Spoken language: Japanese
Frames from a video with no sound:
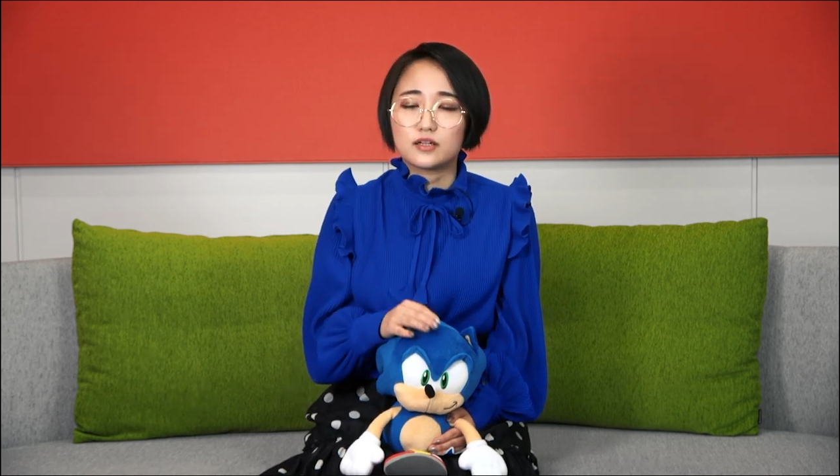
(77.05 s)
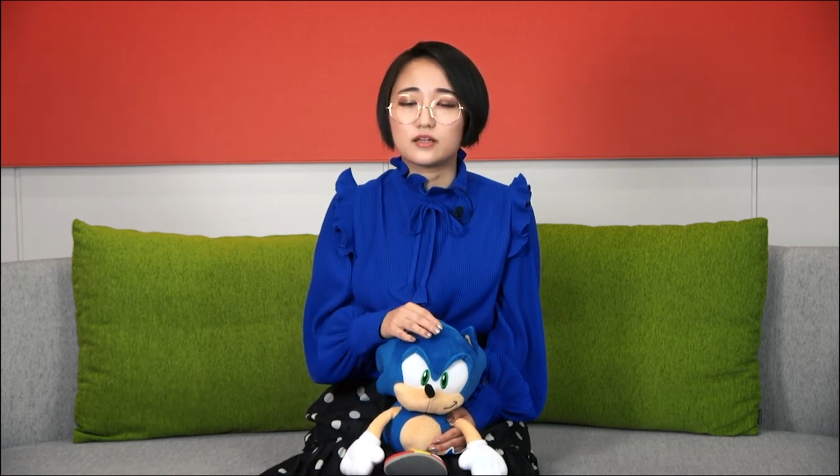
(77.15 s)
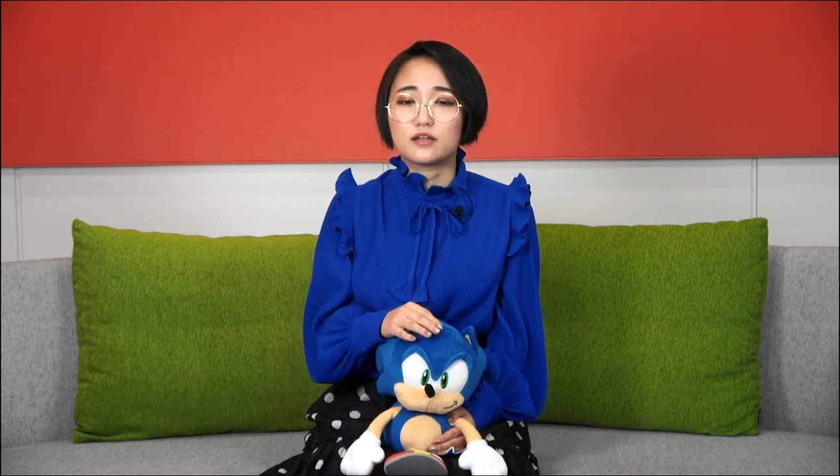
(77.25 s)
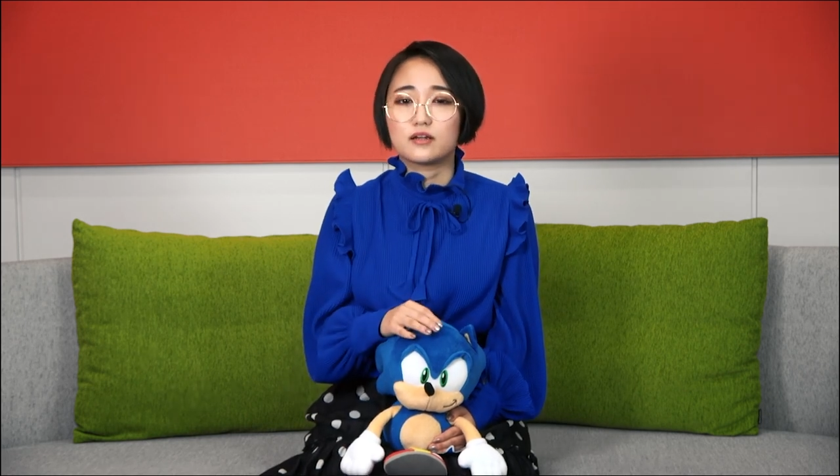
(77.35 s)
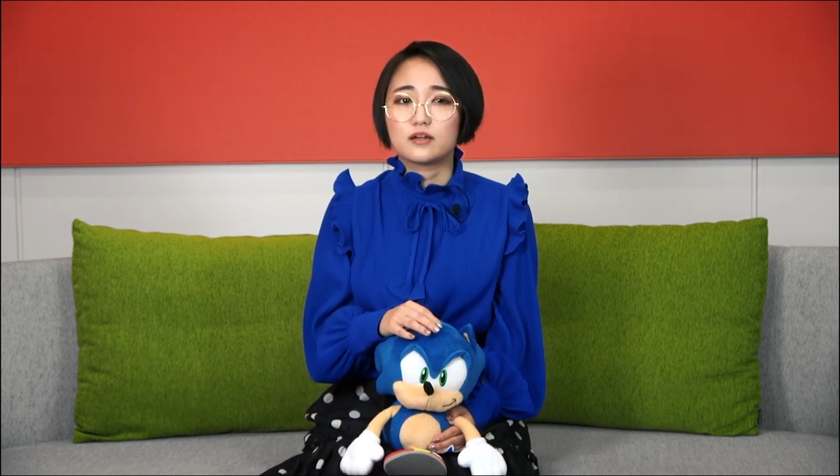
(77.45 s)

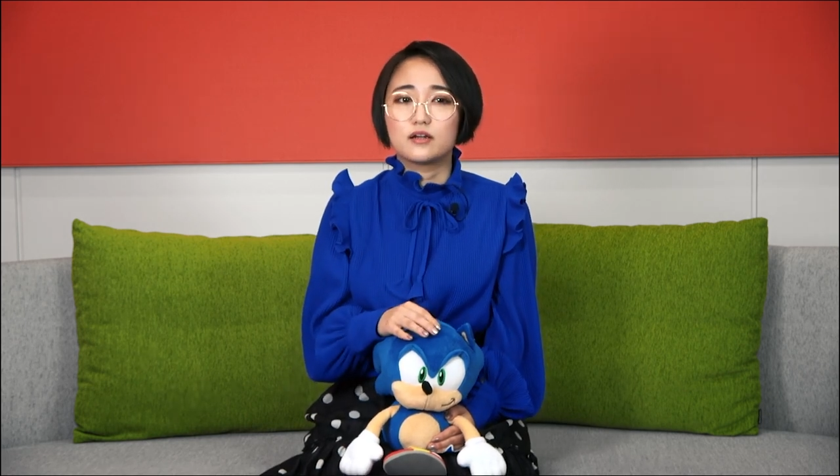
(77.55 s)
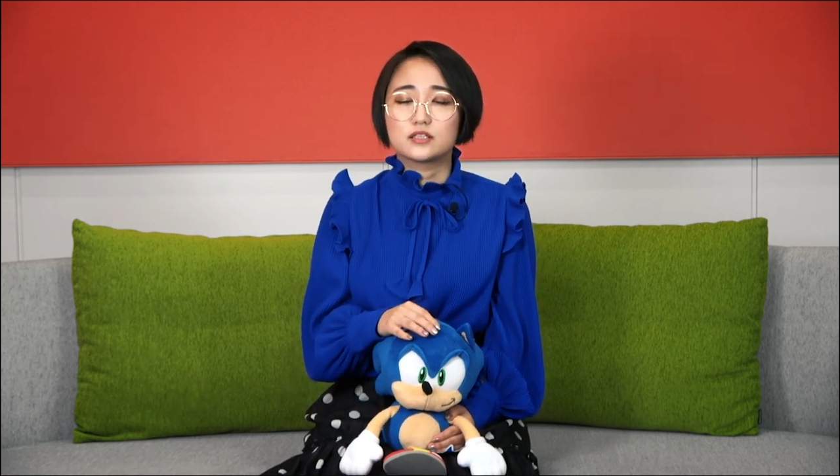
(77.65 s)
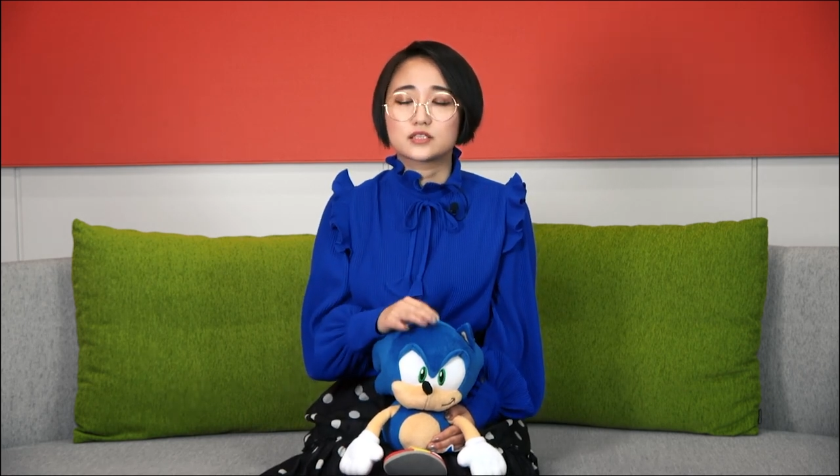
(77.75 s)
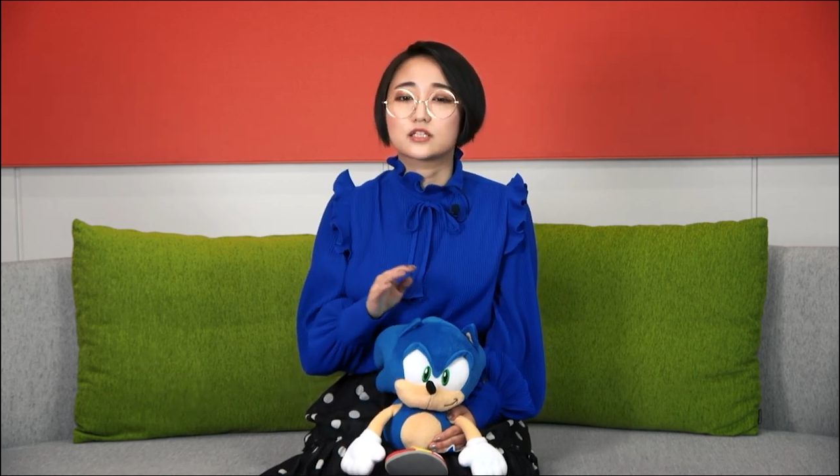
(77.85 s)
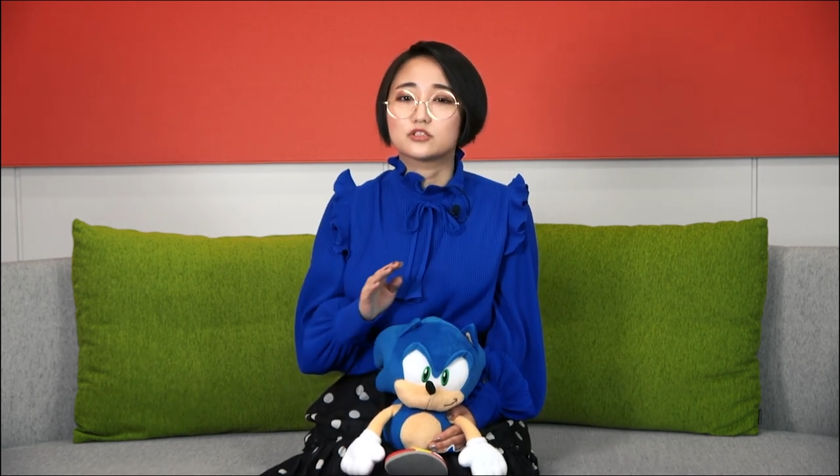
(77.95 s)
えー、
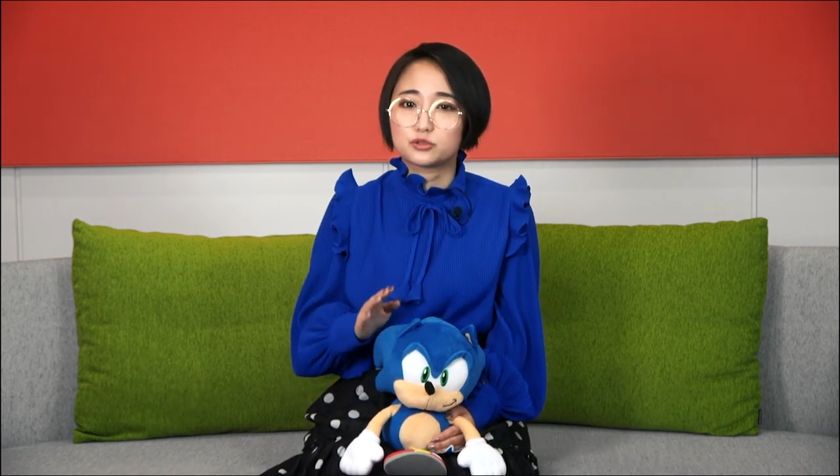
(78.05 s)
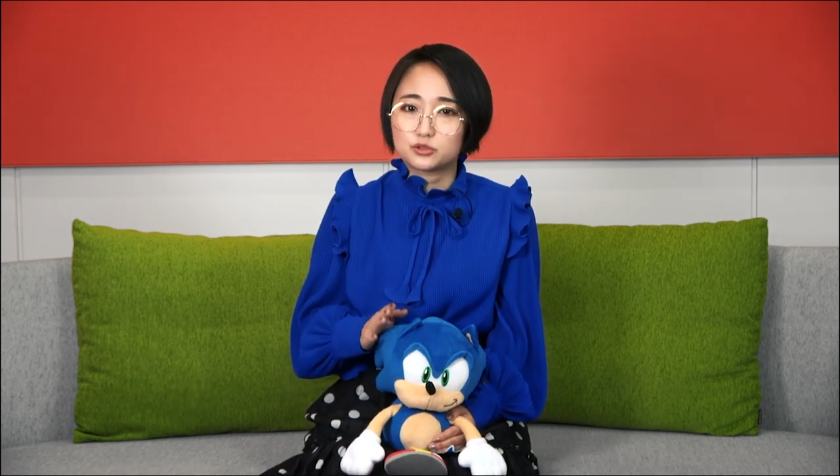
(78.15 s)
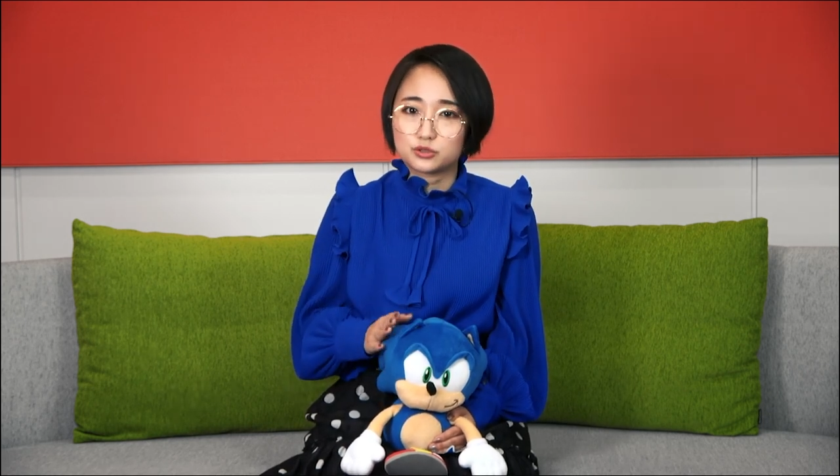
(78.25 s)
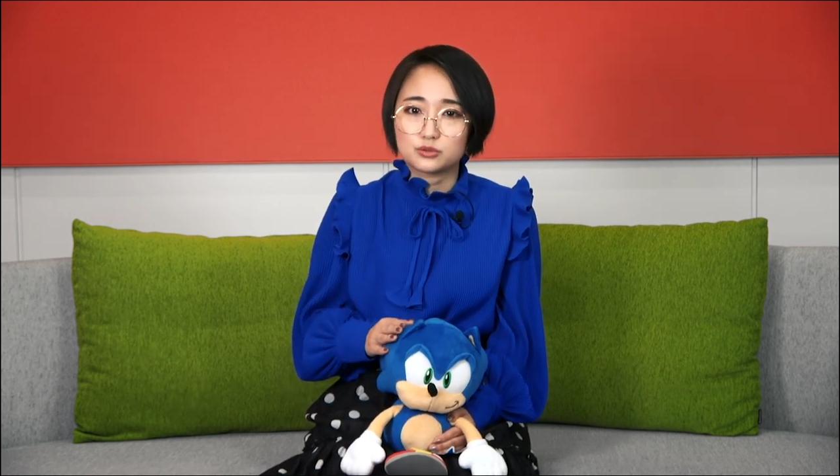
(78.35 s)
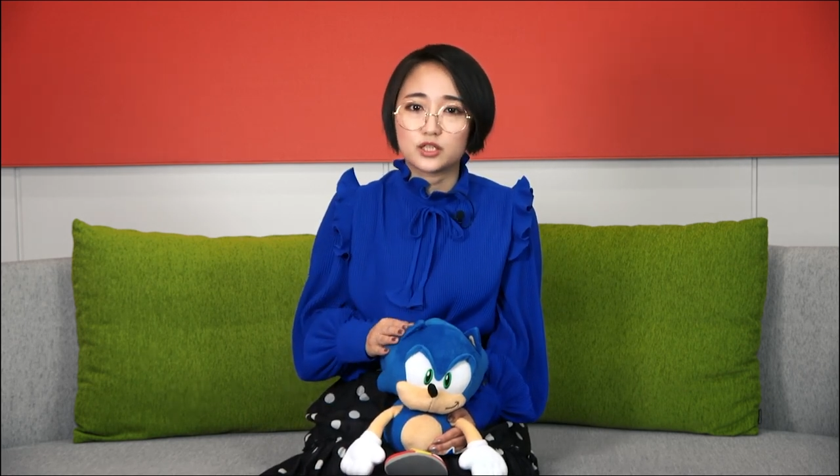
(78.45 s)
30周